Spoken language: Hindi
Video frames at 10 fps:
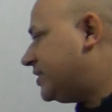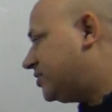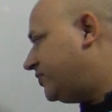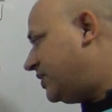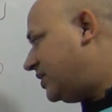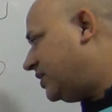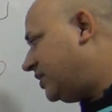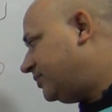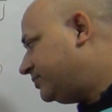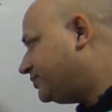एक्स वन
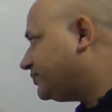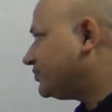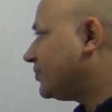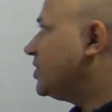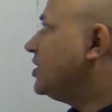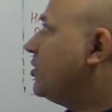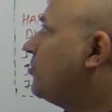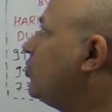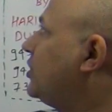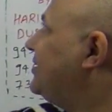है
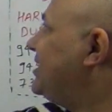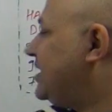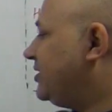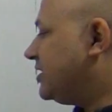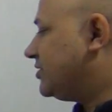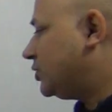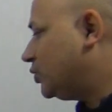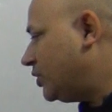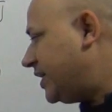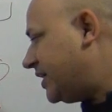वो कितने हैं दस
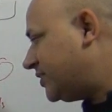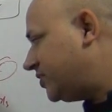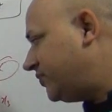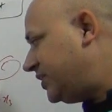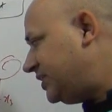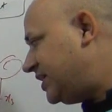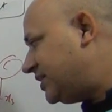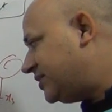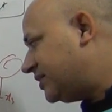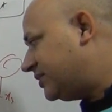तो एक्स वन
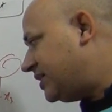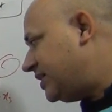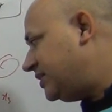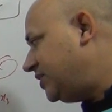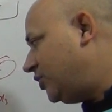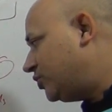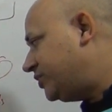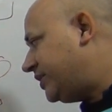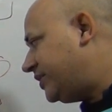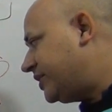जा सकता है ज़ीरो
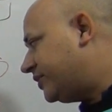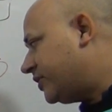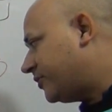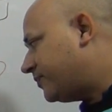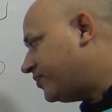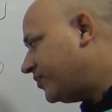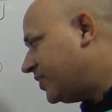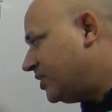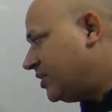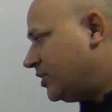से टेन तक
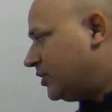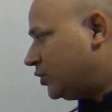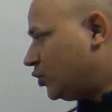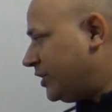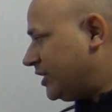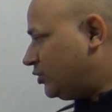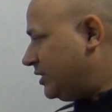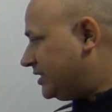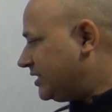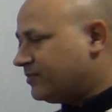तो
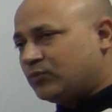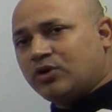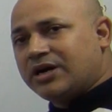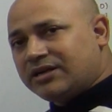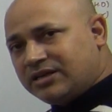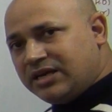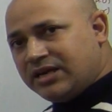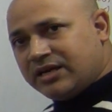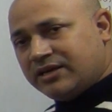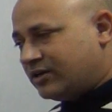एक्चुअली सम तो आठ
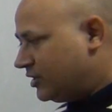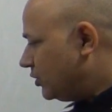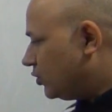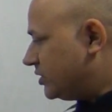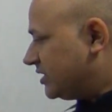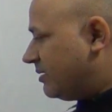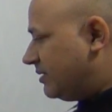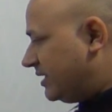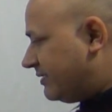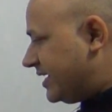ही है तो इसका
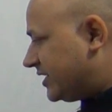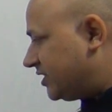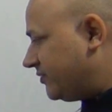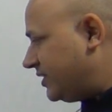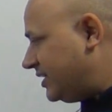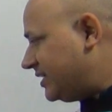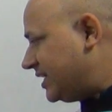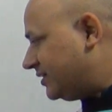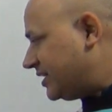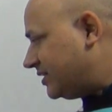मतलब एक्स वन
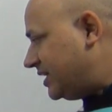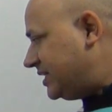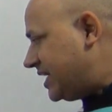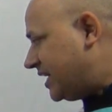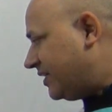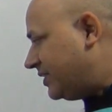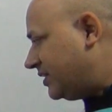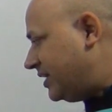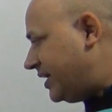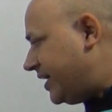टेन तक नहीं जाएगा
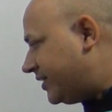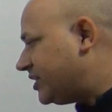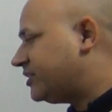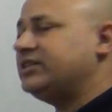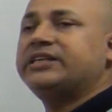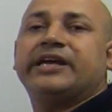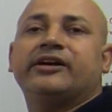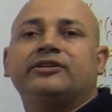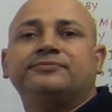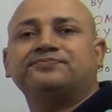बल्कि एट तक ही
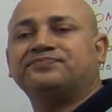जाएगा